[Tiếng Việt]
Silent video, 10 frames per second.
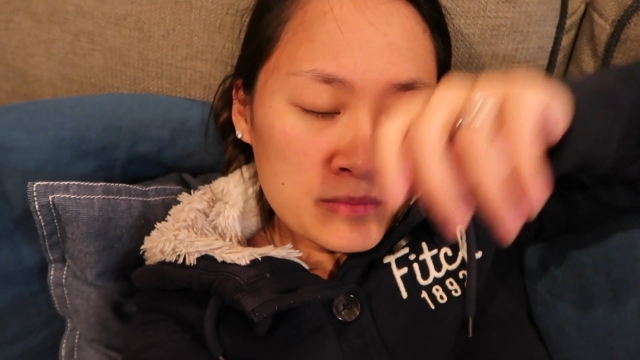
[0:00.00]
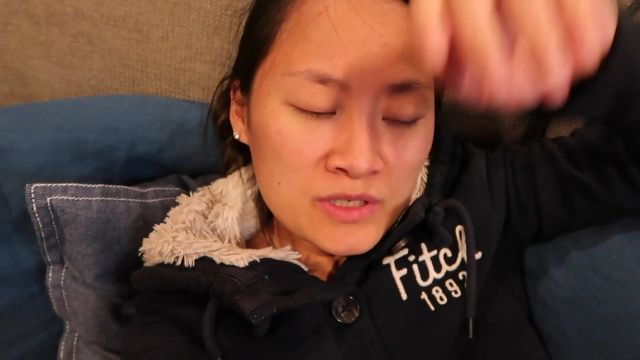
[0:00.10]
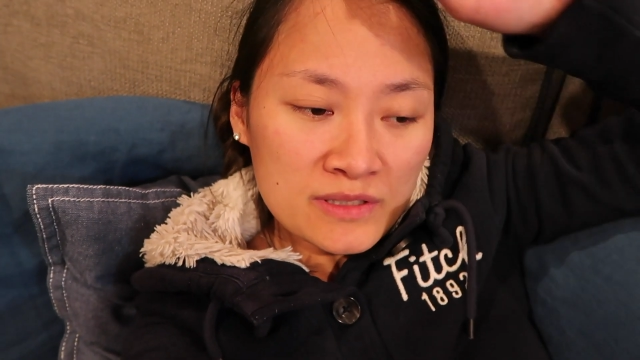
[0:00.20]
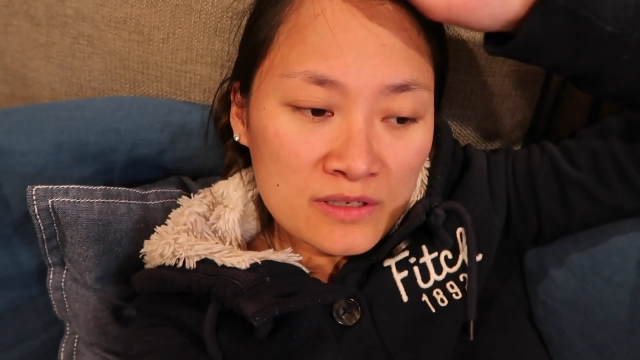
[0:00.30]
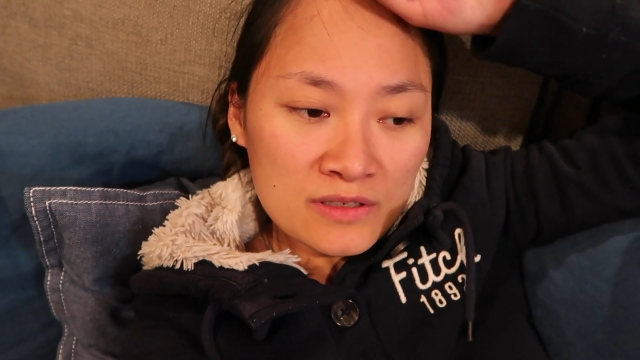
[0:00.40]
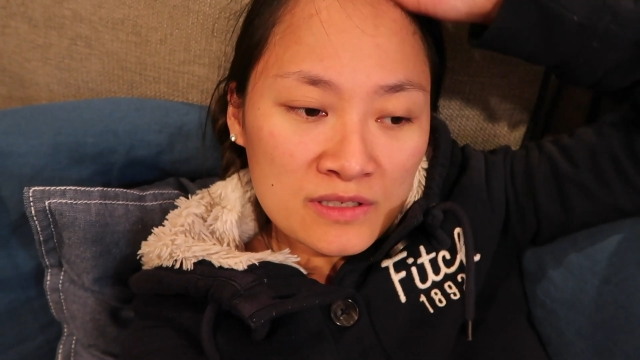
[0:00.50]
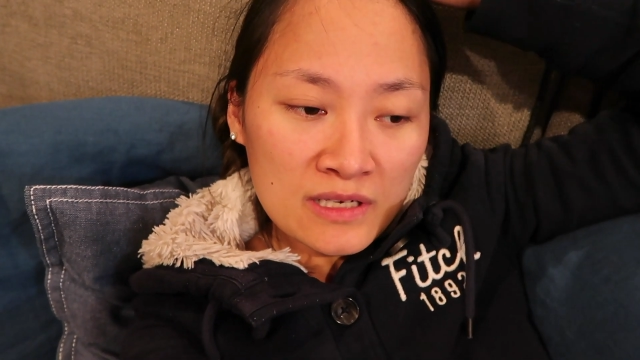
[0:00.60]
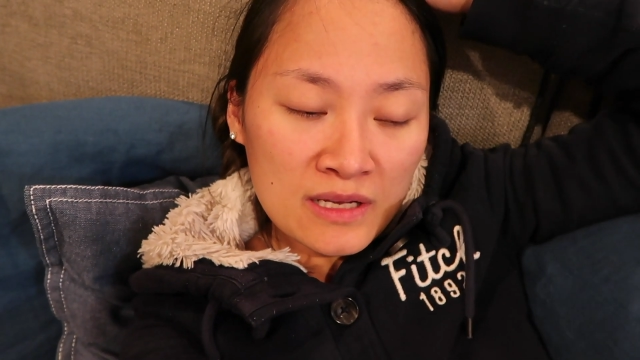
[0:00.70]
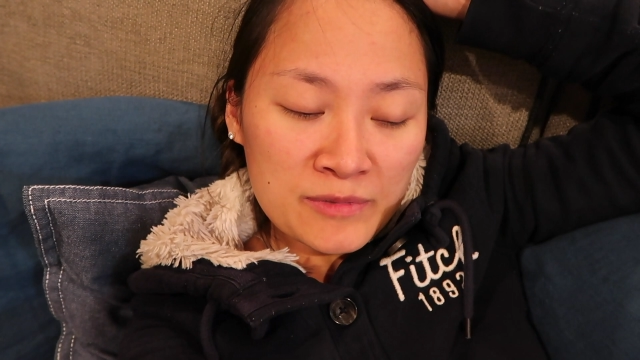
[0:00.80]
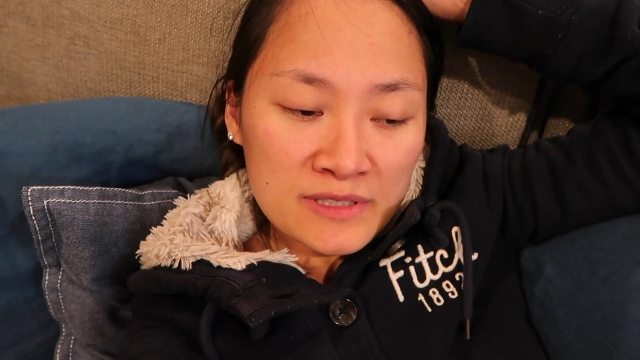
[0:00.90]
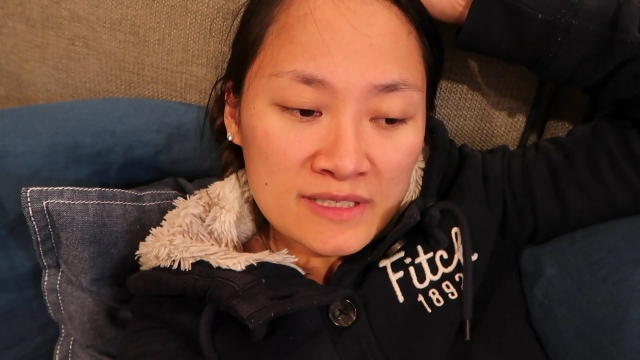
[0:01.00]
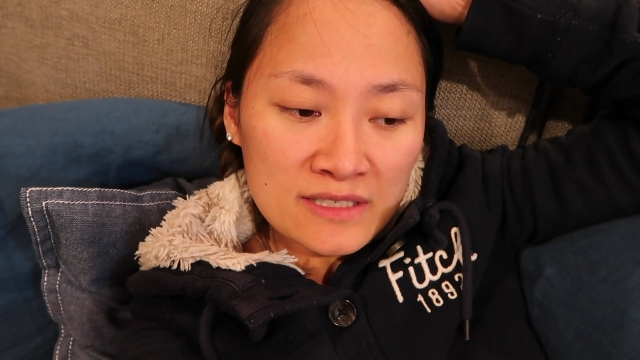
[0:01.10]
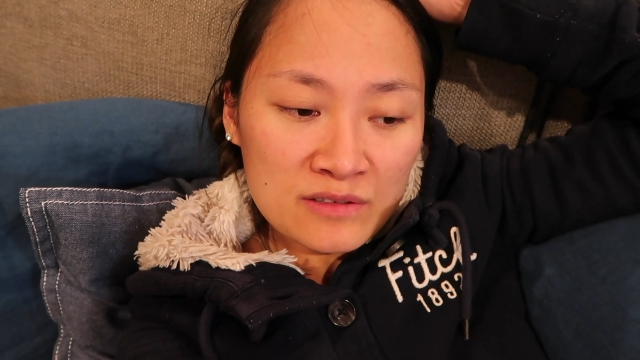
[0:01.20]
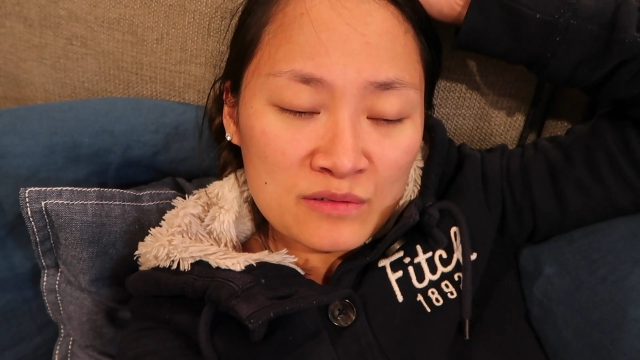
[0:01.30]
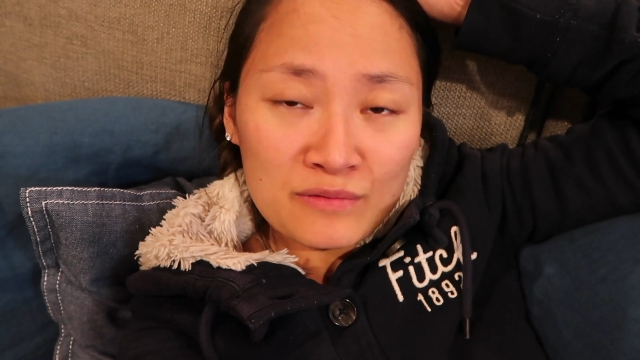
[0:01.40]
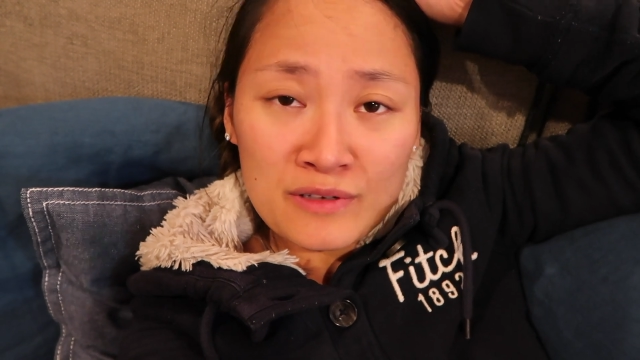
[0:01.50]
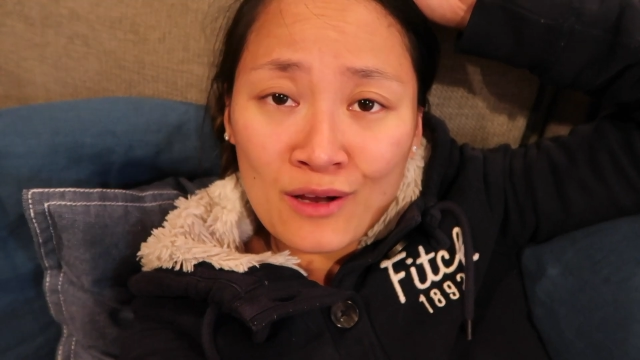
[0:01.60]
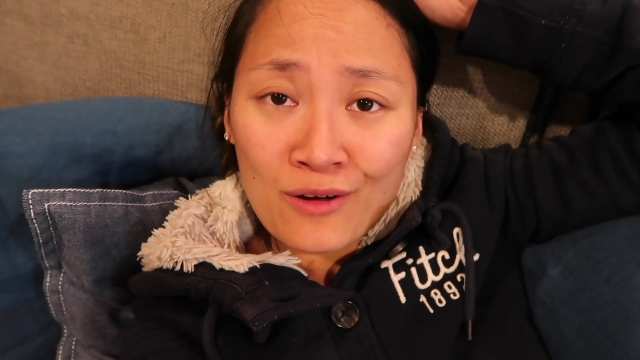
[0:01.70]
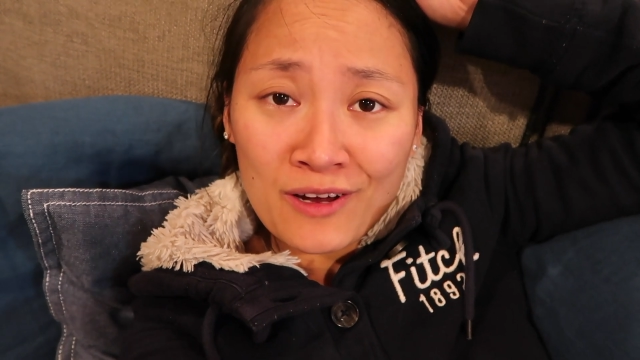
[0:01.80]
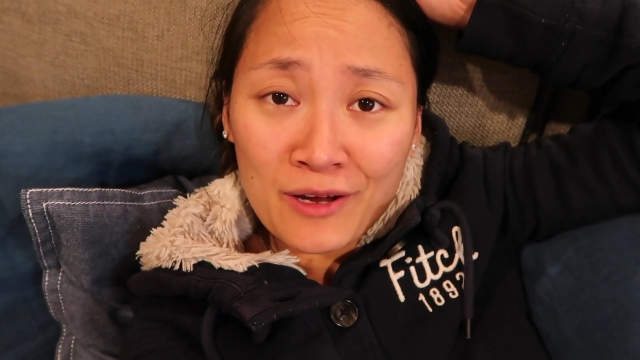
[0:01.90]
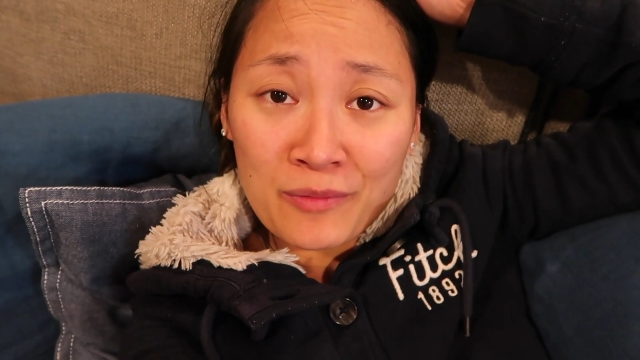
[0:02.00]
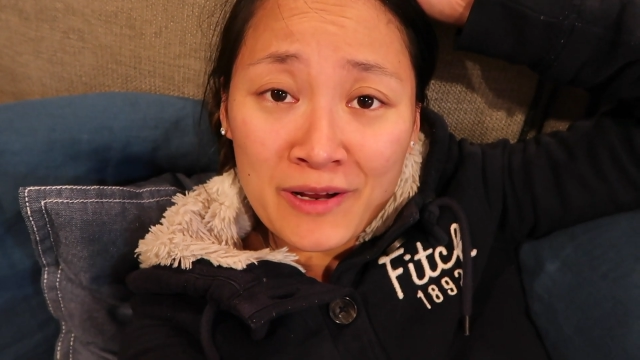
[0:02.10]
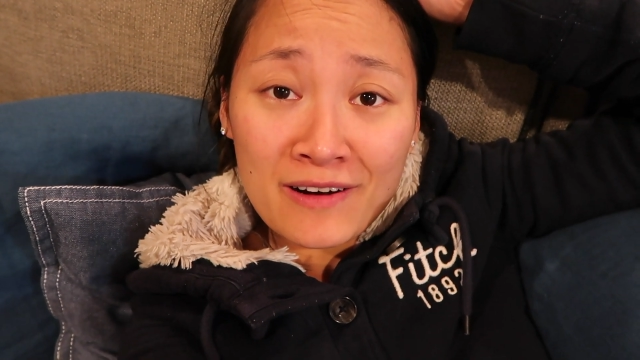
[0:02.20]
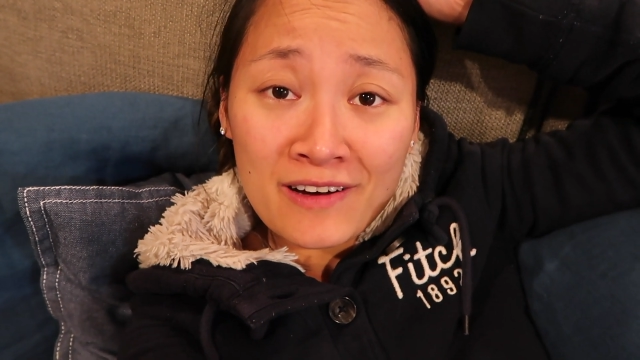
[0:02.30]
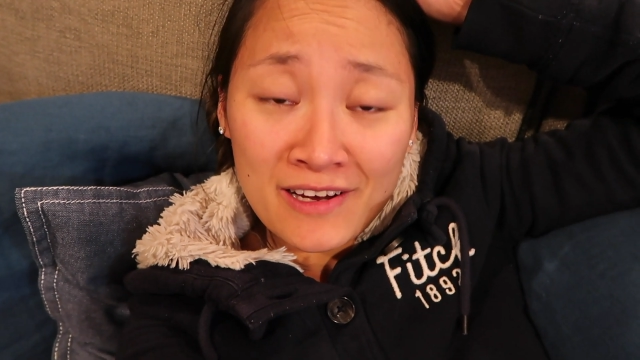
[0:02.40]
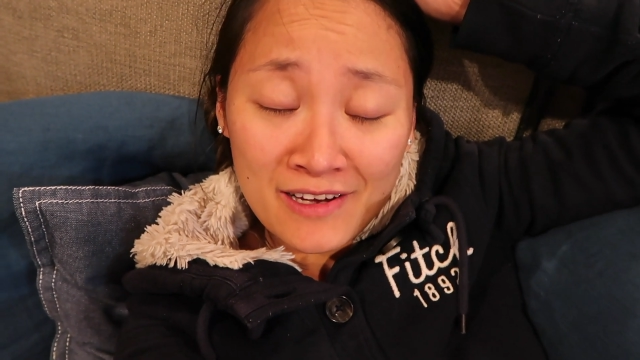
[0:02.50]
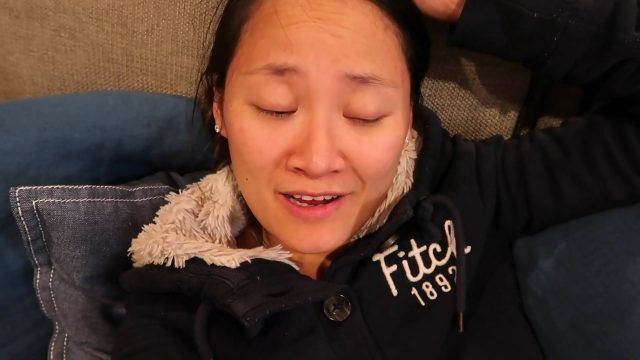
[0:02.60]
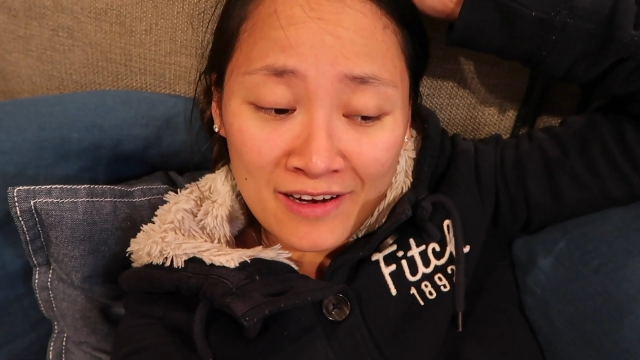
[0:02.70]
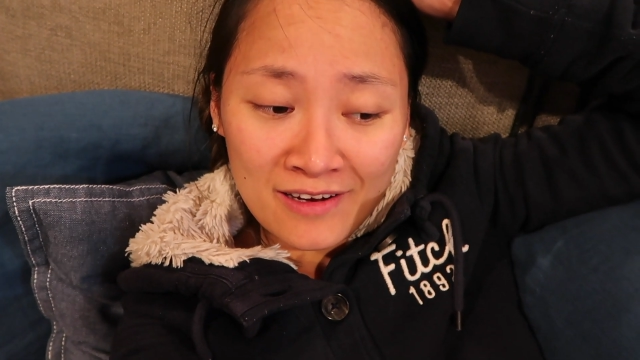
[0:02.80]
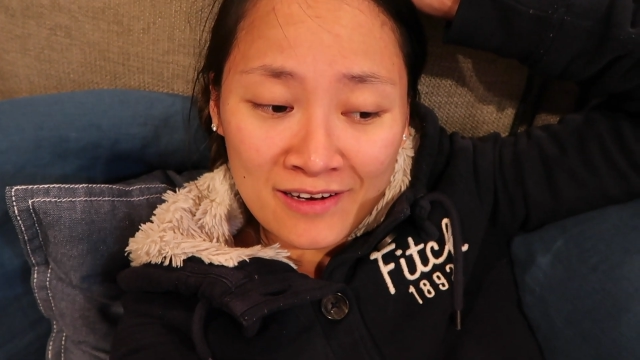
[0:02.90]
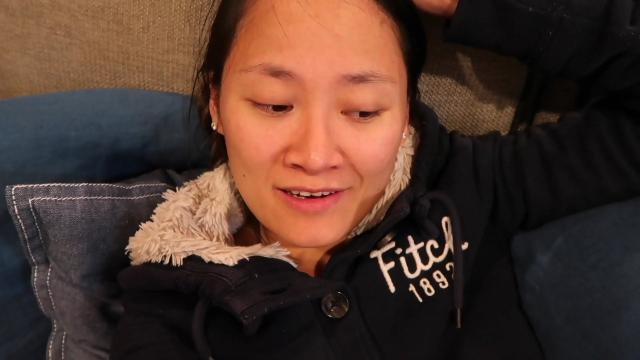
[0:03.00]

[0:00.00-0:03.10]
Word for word: bây giờ thì là mình sẽ dừng vlog ngày hôm nay ở đây này.